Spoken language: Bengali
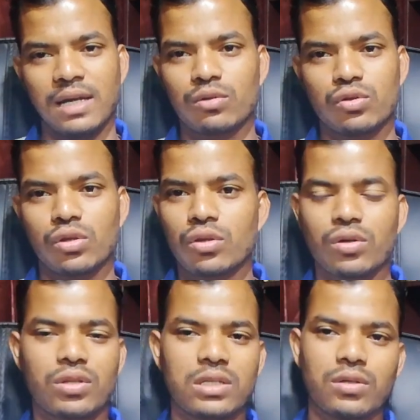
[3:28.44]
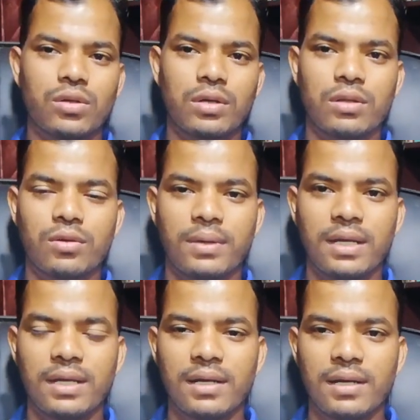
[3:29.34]
একটু সতর্কতার জন্য কিন্তু ভাই
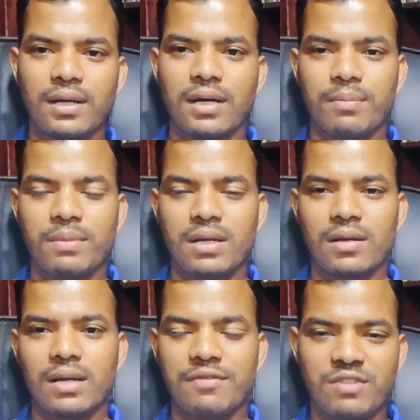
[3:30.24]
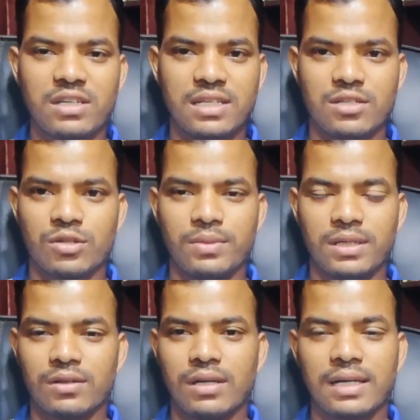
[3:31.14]
আপনার লাইফটাই শেষ হবে
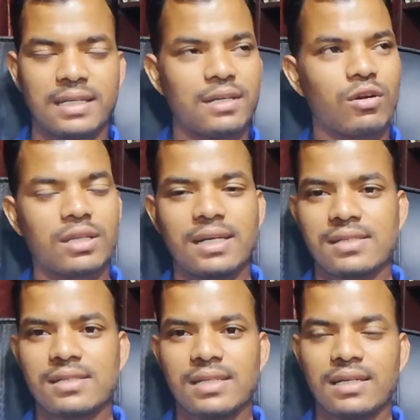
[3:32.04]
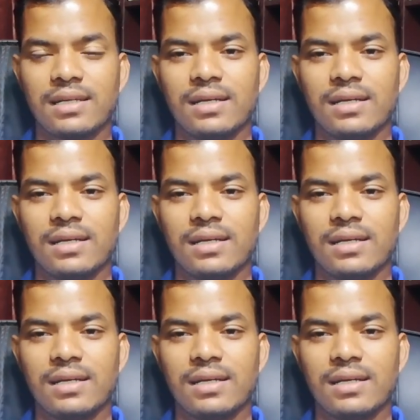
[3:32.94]
একটি কথাই আছে যে